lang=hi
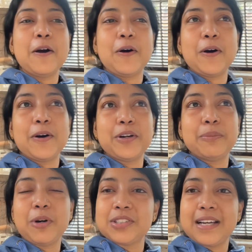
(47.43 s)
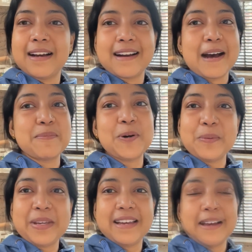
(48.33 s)
और बहुत सारा काम हो
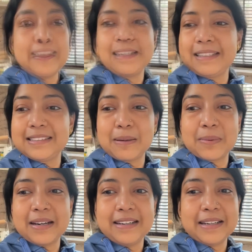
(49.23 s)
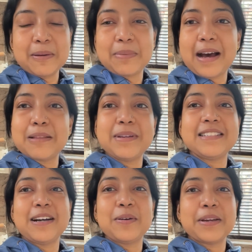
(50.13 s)
भी गया है सब करने के बाद मैं
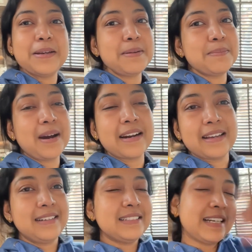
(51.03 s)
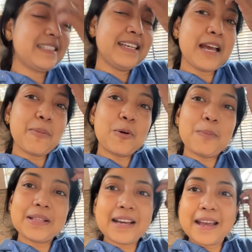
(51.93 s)
जाऊंगी मार्केट जैसे कि आपको
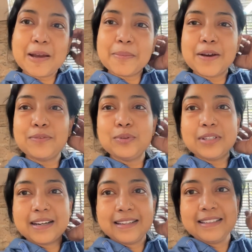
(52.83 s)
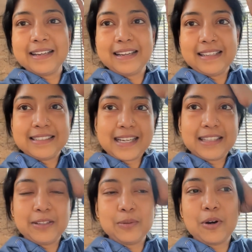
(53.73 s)
पता है मैं फूल खरीदने के लिए
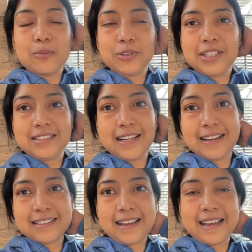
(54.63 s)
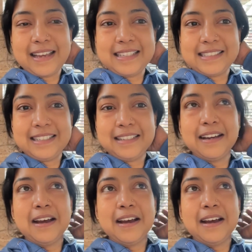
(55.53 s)
जाती हूँ और मुझे अच्छा लगता है इस दिन